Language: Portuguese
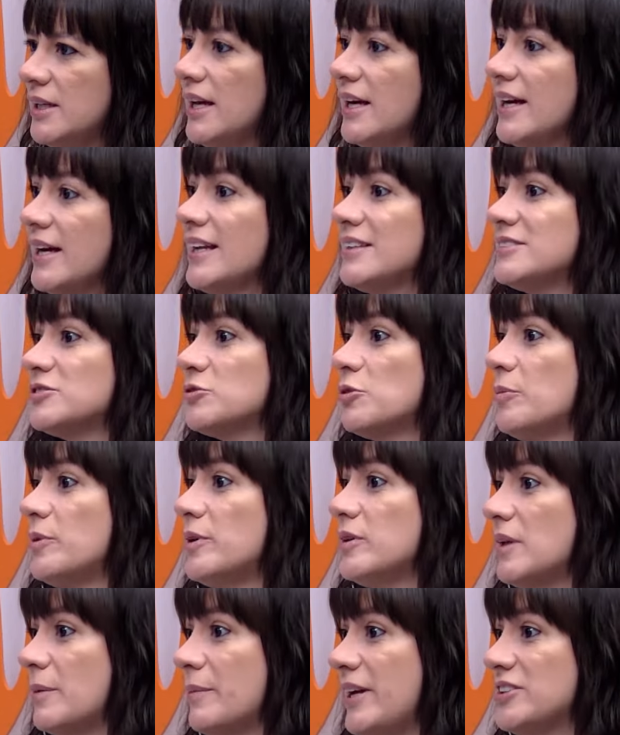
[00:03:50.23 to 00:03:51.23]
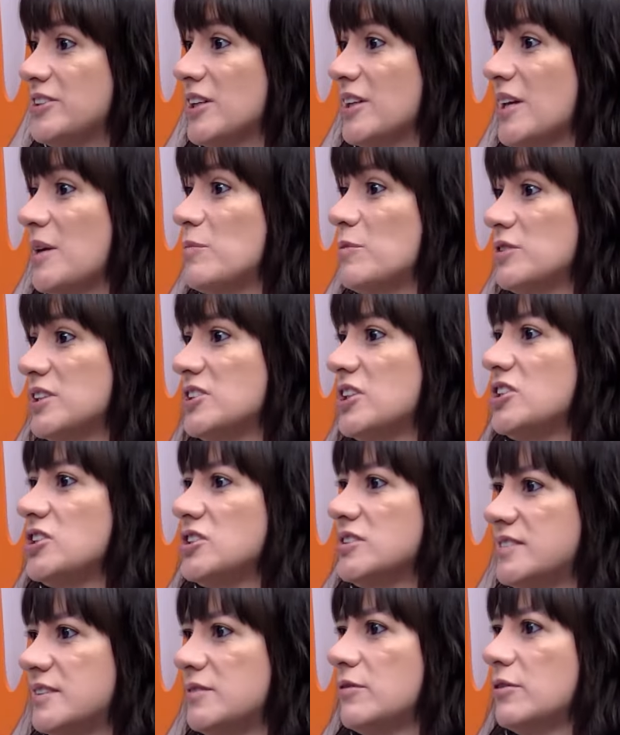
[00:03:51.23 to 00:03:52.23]
Pode e aí ser. ela descobriu na médica que muita
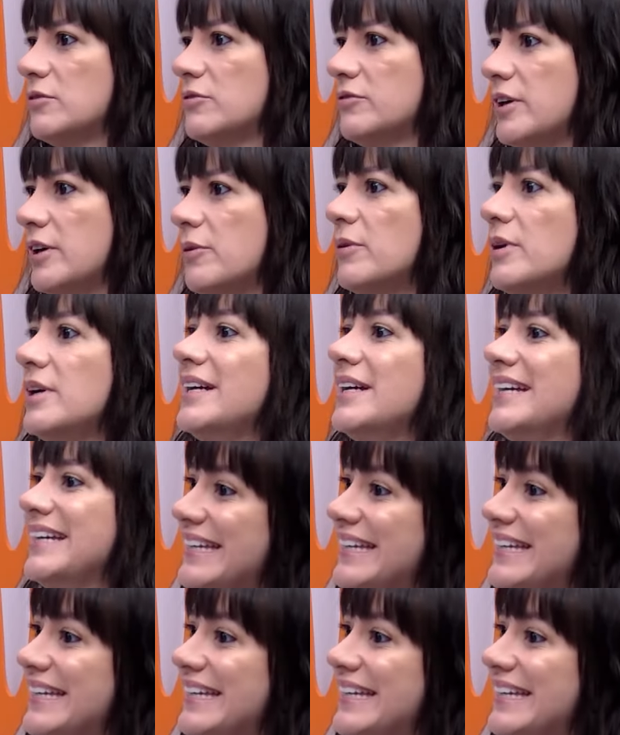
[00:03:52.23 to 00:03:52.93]
gente desenvolveu